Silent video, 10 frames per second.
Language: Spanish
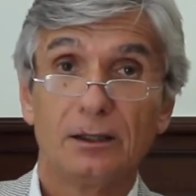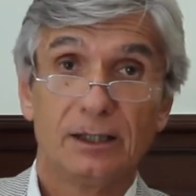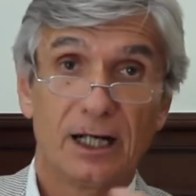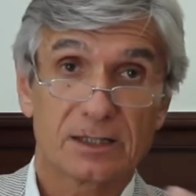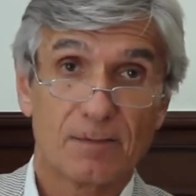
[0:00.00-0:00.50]

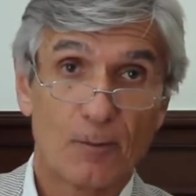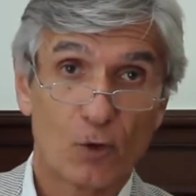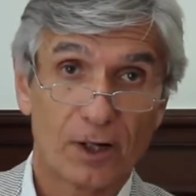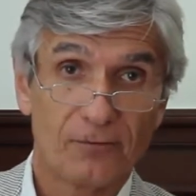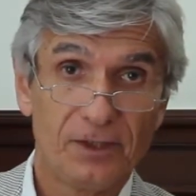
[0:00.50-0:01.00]
de las
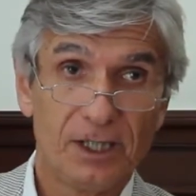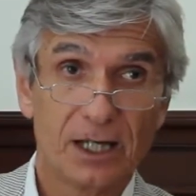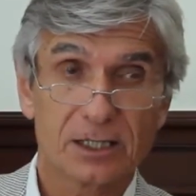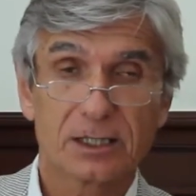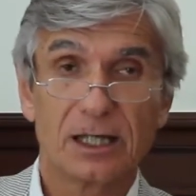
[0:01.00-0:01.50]

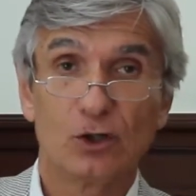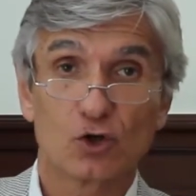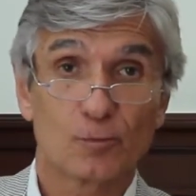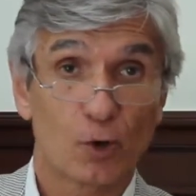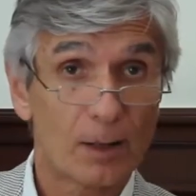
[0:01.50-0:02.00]
mamografías en
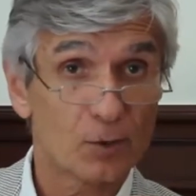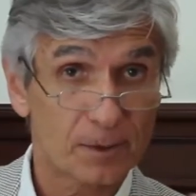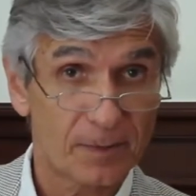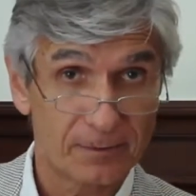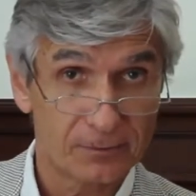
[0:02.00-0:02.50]
los programas
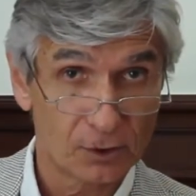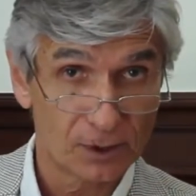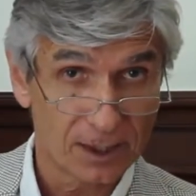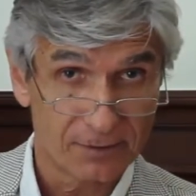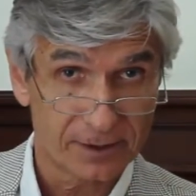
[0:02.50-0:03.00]
de prevención
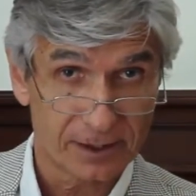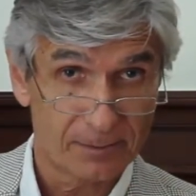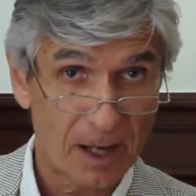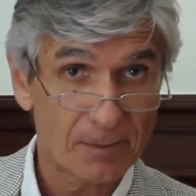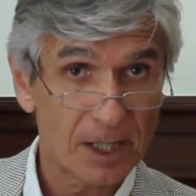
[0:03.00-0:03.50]
del cáncer de
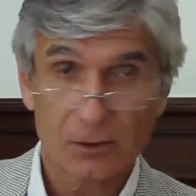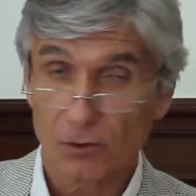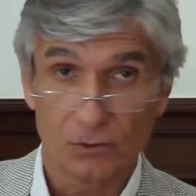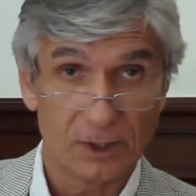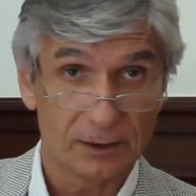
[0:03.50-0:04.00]
mama,
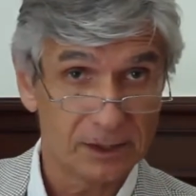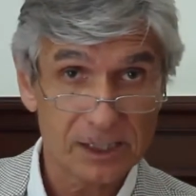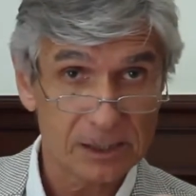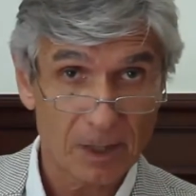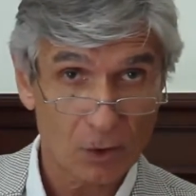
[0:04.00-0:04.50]
con una
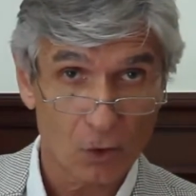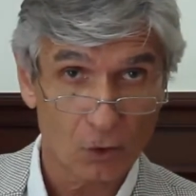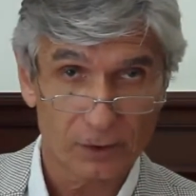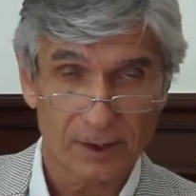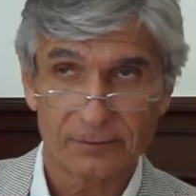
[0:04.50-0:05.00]
altísima
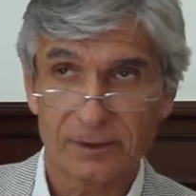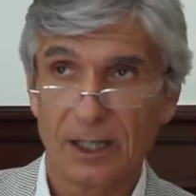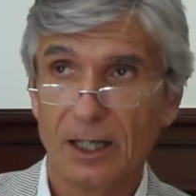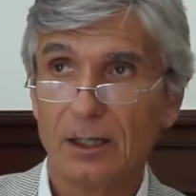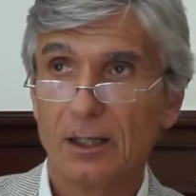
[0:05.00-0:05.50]

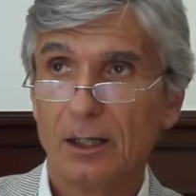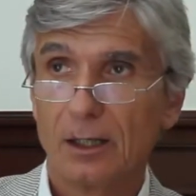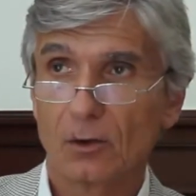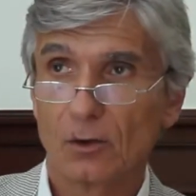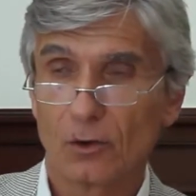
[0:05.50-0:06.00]
concordancia
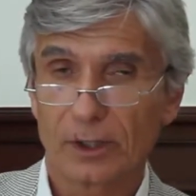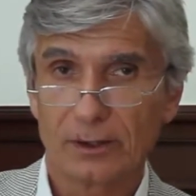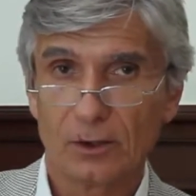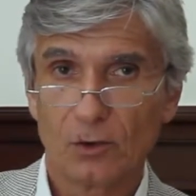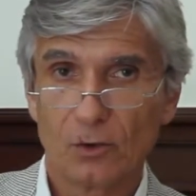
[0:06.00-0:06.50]
con los
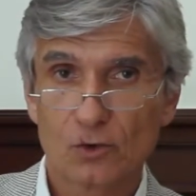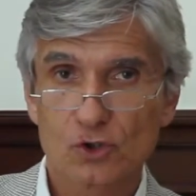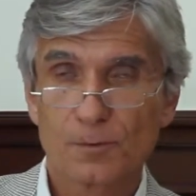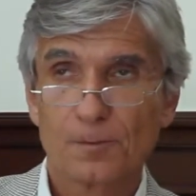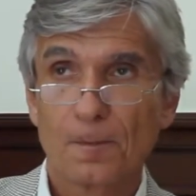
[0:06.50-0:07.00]
radiólogos,